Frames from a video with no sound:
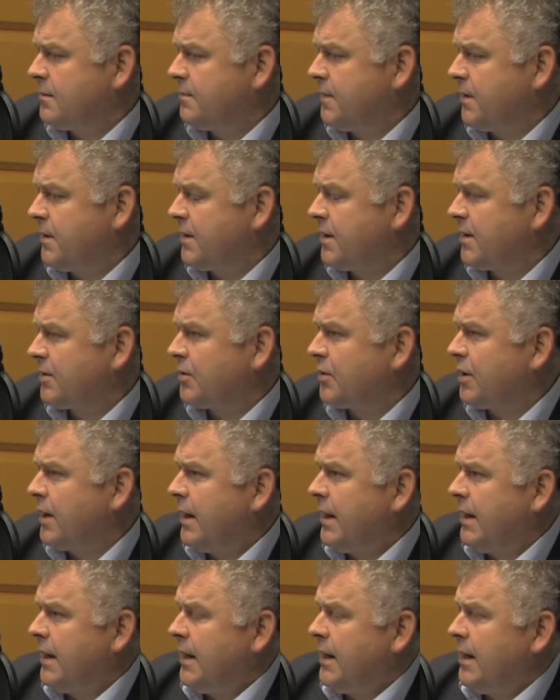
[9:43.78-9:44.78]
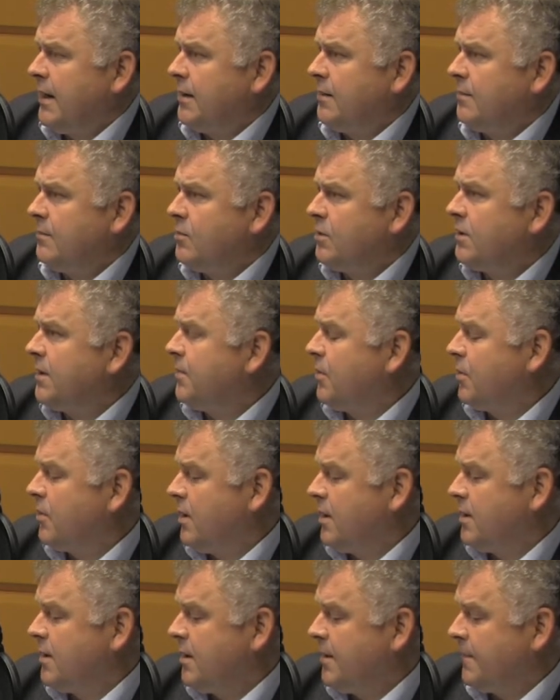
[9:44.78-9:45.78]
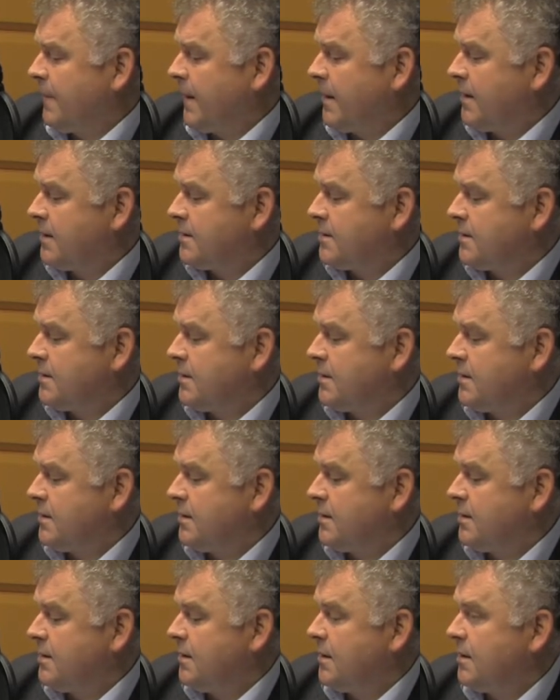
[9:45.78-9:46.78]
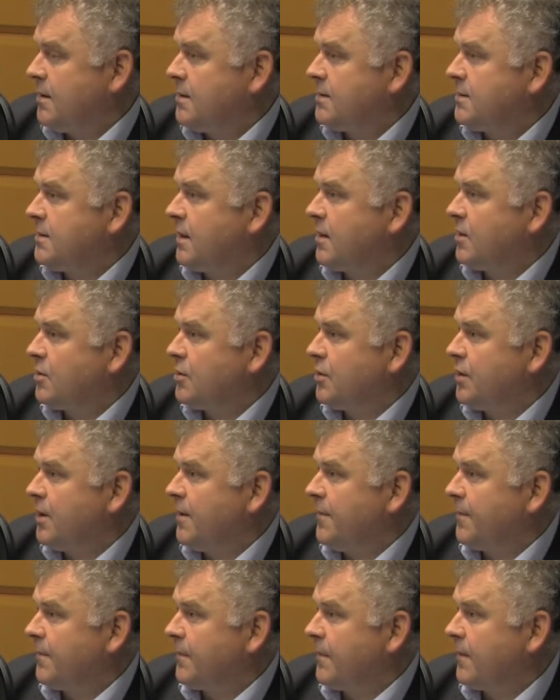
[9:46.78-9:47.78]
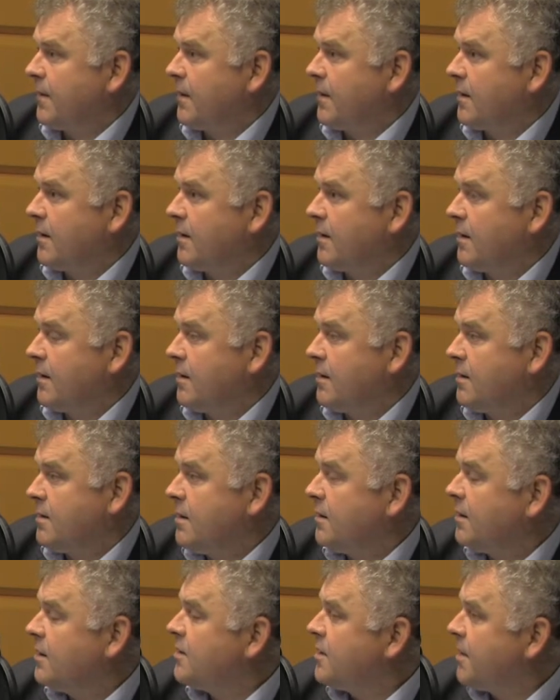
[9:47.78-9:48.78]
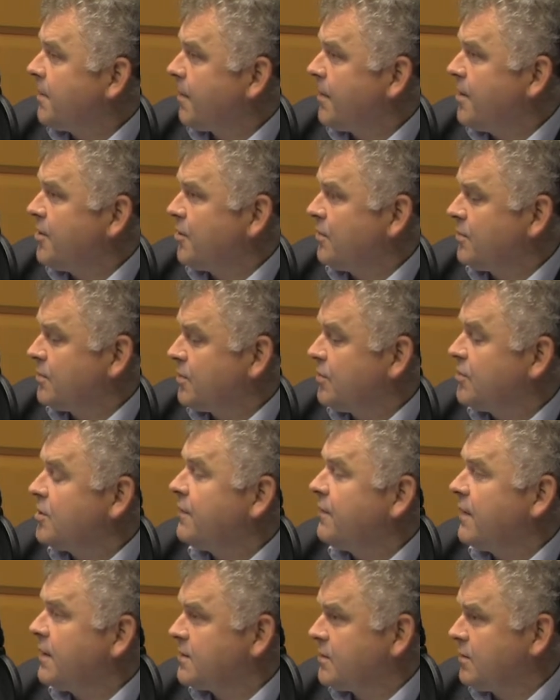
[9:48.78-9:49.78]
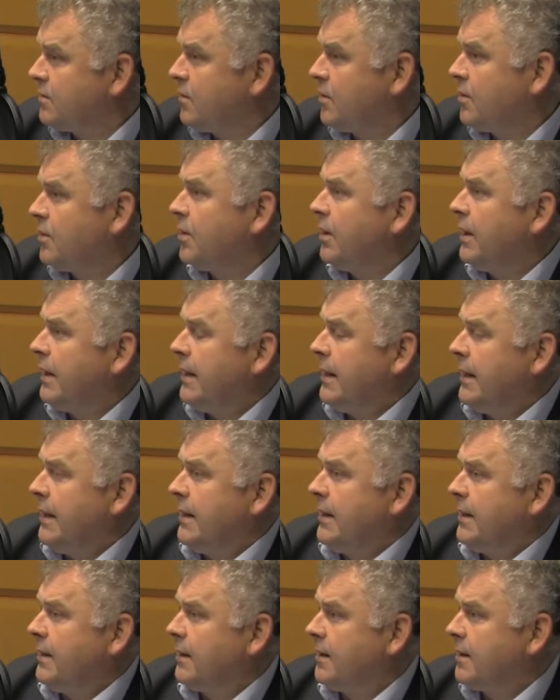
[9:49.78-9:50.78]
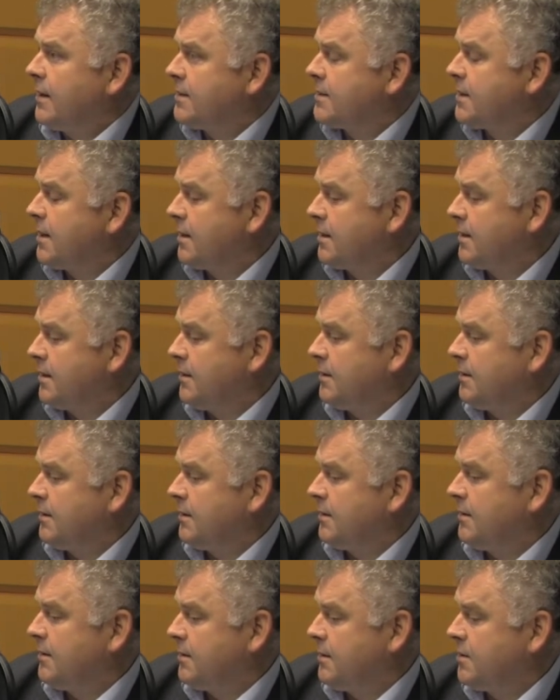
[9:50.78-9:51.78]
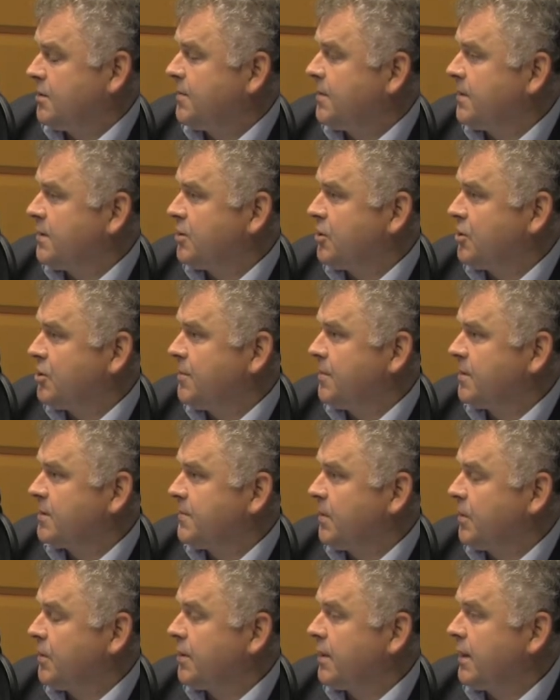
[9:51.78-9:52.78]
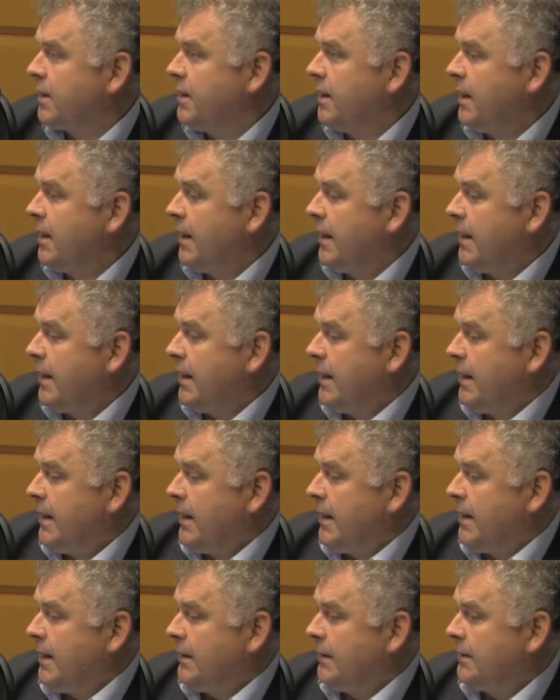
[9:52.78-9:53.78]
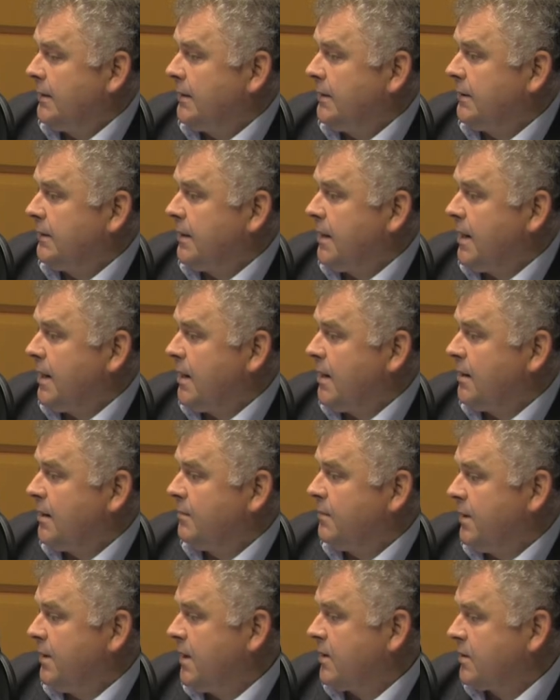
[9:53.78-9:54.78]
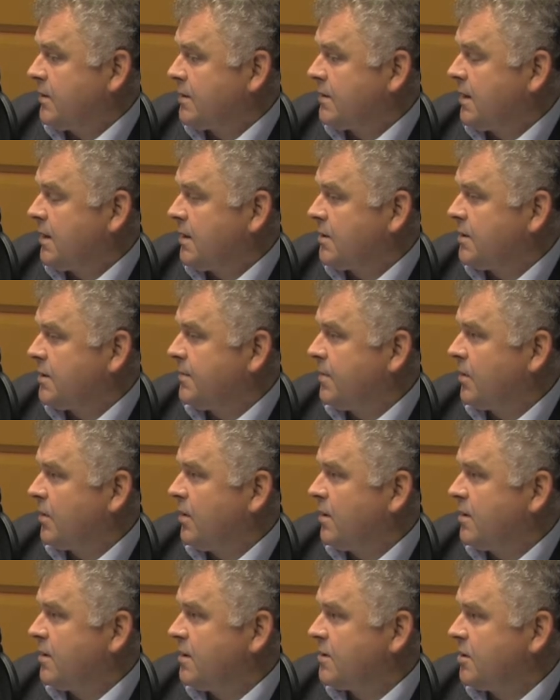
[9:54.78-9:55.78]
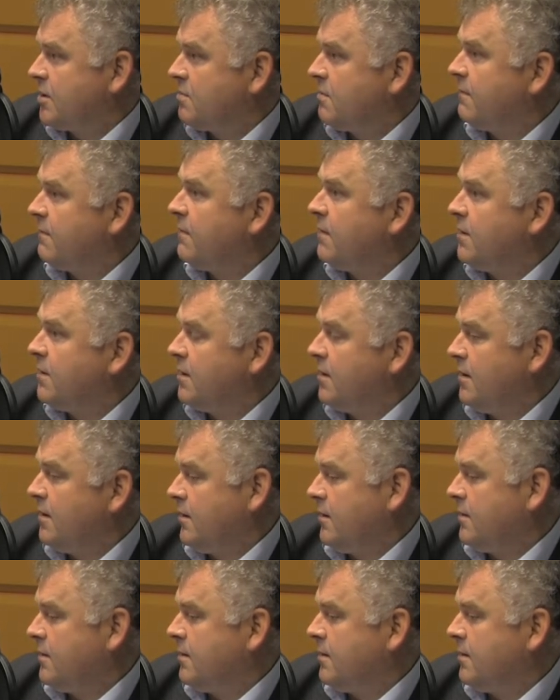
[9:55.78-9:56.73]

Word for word: Panie redaktor, młode pokolenie jest e, zagrożone mm, nie tyle niepamięcią, co nie wiedzą o Kresach Rzeczypospolitej. A my, jako starsze pokolenie, jesteśmy winni,